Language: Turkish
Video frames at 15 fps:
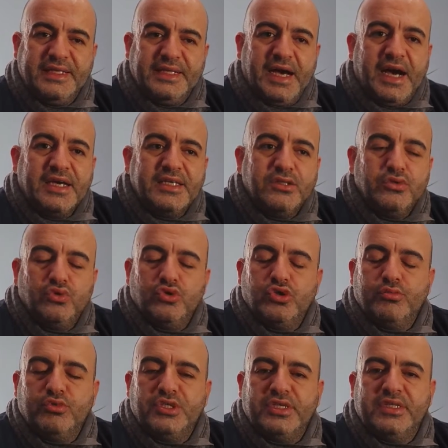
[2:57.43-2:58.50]
hangi
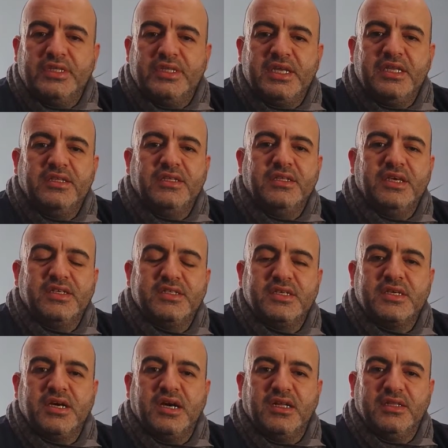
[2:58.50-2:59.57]
duygumun ya da nerenin
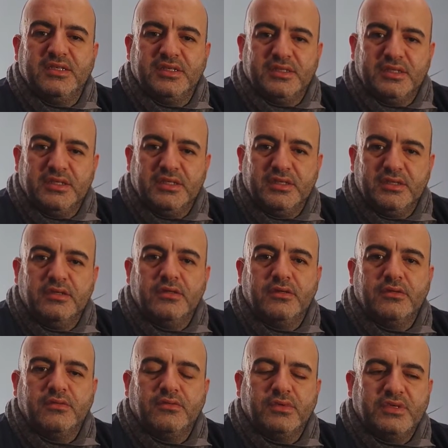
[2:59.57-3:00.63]
eksik kaldığını,
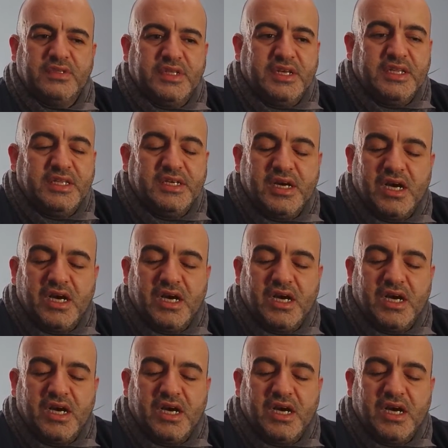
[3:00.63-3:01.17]
nerenin